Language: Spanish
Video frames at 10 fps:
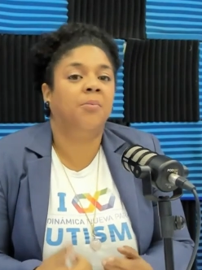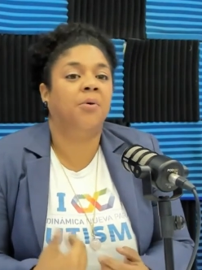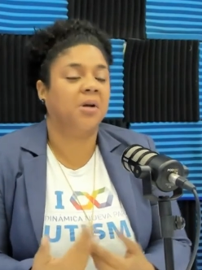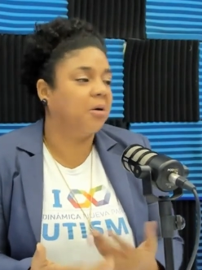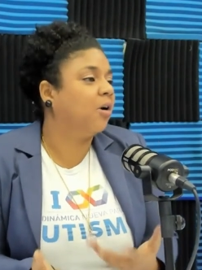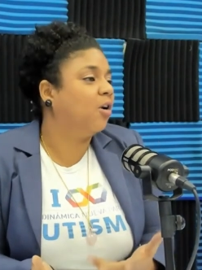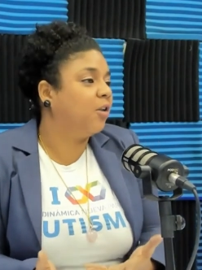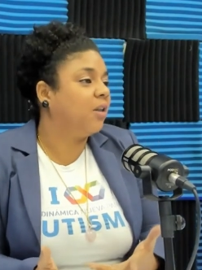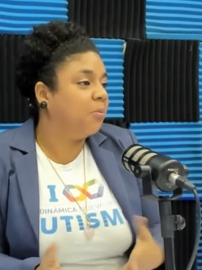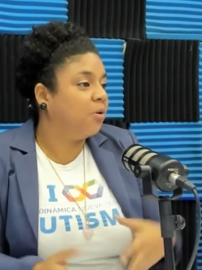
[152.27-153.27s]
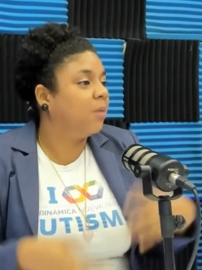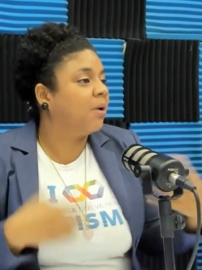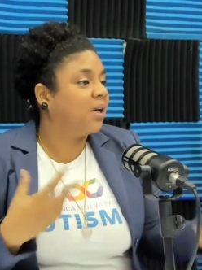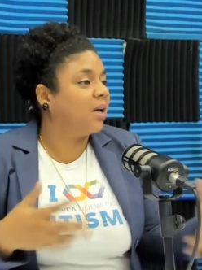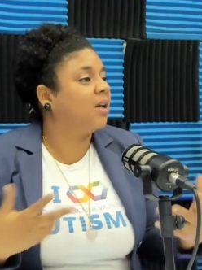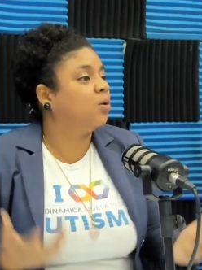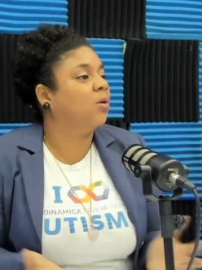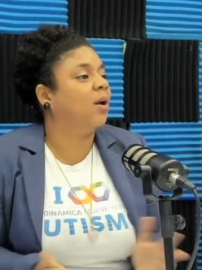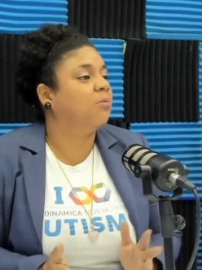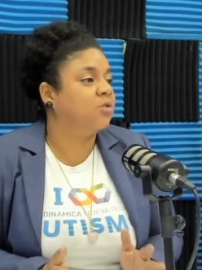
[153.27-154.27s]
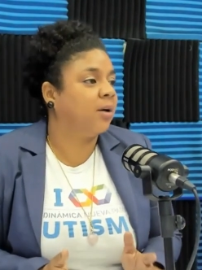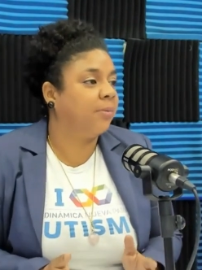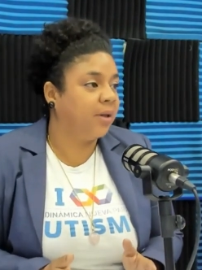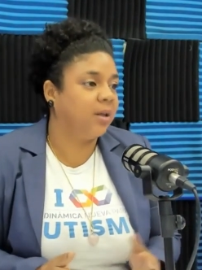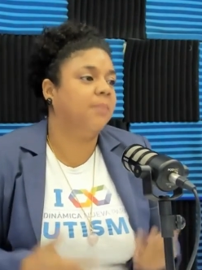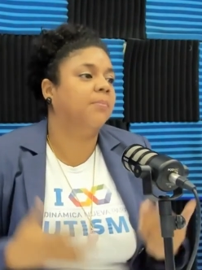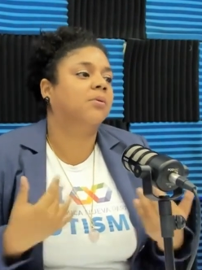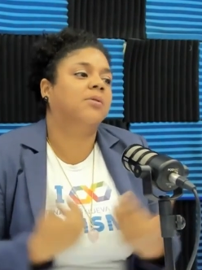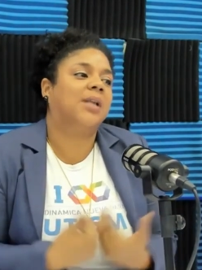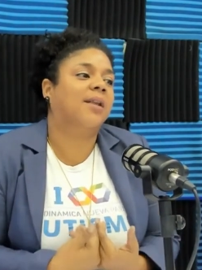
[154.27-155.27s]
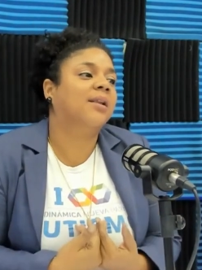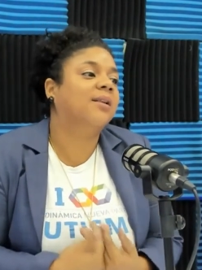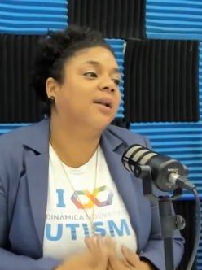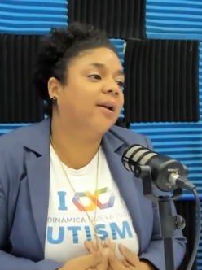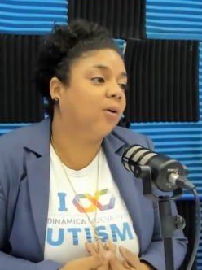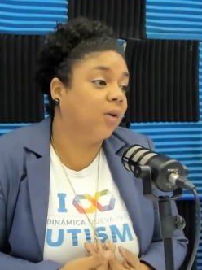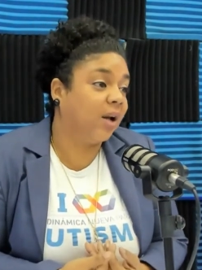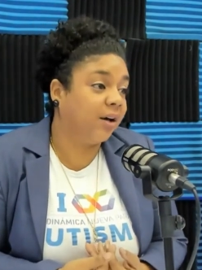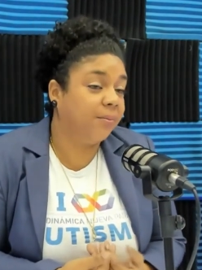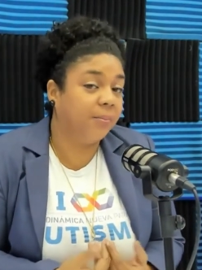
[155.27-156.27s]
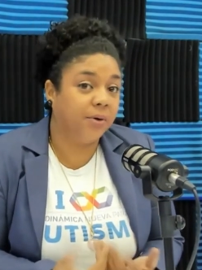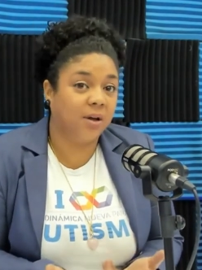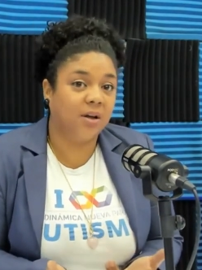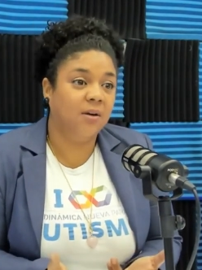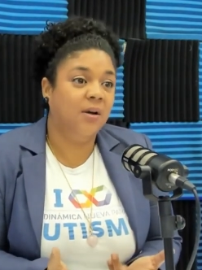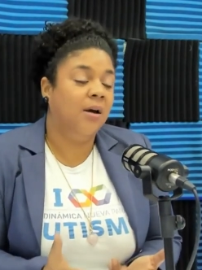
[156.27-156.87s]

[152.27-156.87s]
porque aunque lo decimos de manera natural, muchas veces es importante tenerlo claro porque